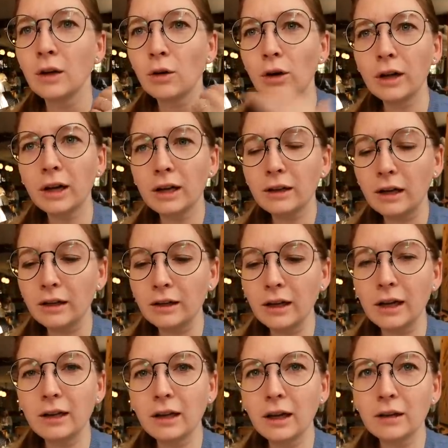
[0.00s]
これが足り
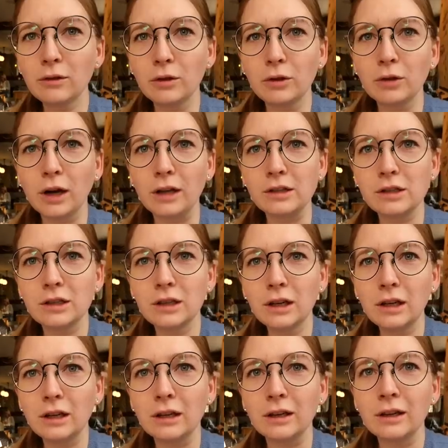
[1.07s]
ないなっていう感じ
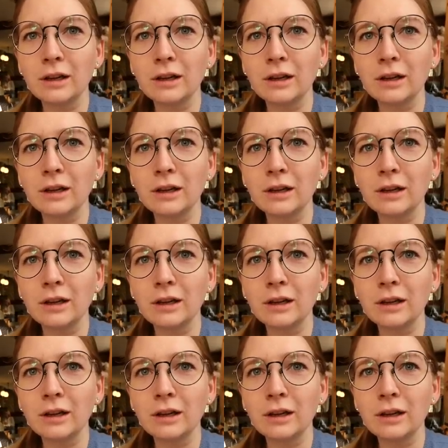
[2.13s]
で